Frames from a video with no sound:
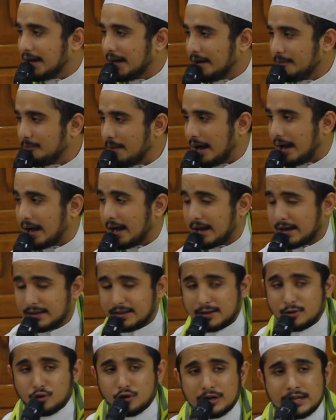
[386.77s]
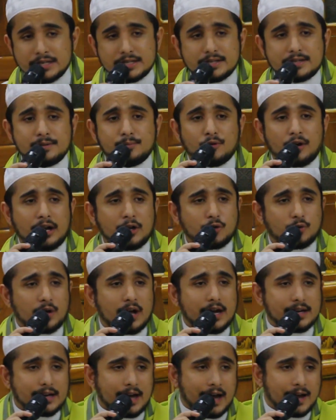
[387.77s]
Maka kita nulis dimulai
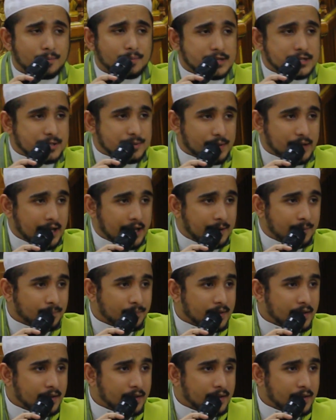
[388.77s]
juga dengan Bismillah.